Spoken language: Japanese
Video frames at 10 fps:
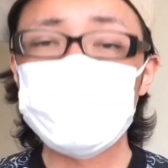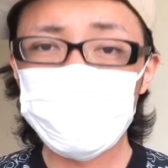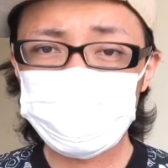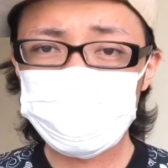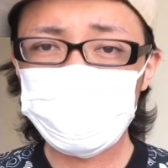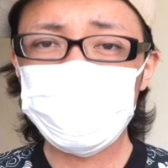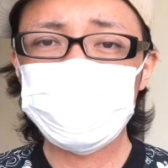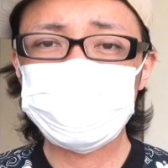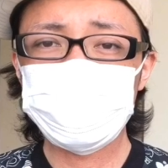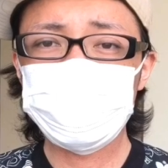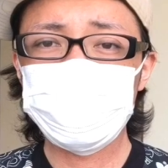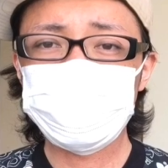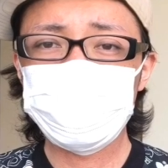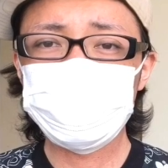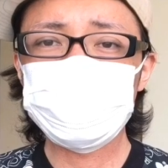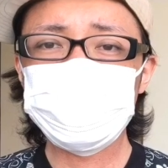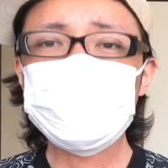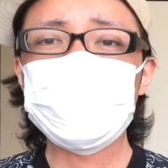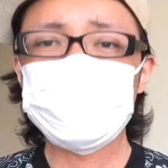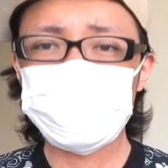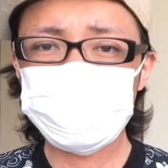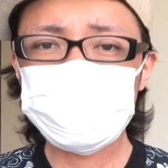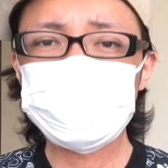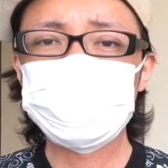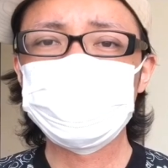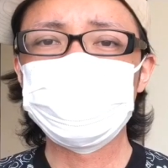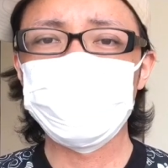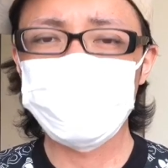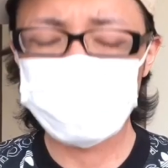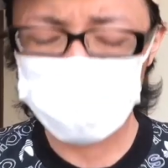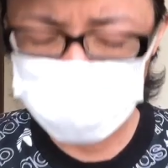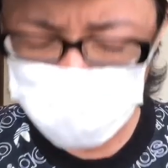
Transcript: もう一度与えられた命に感謝します。ありがとうご